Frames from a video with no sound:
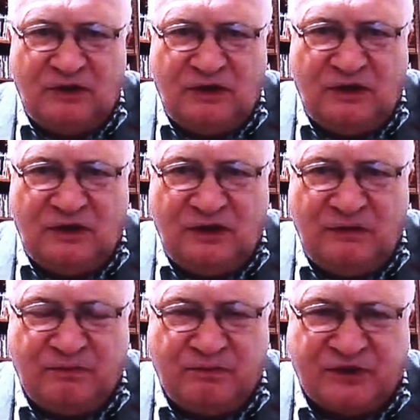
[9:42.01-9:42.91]

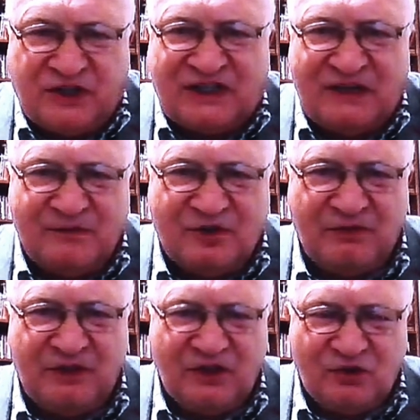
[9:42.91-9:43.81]
i przestańmy
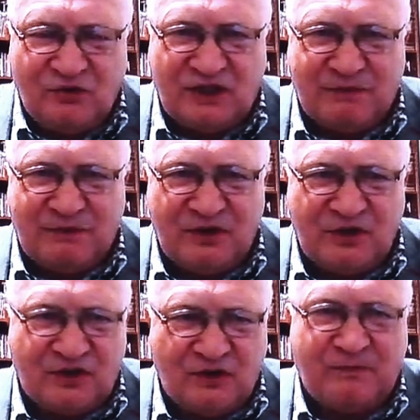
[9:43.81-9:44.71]
sobie narzucać
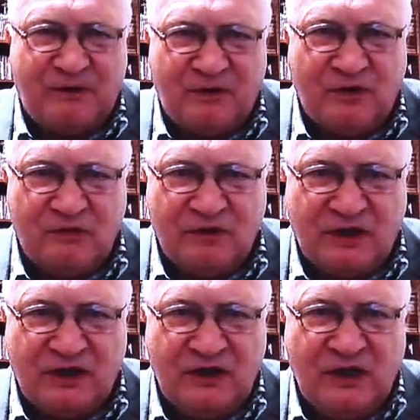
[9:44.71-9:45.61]
pewne, że są reguły
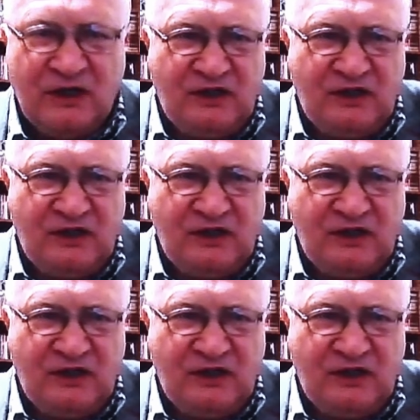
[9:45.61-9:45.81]
gry,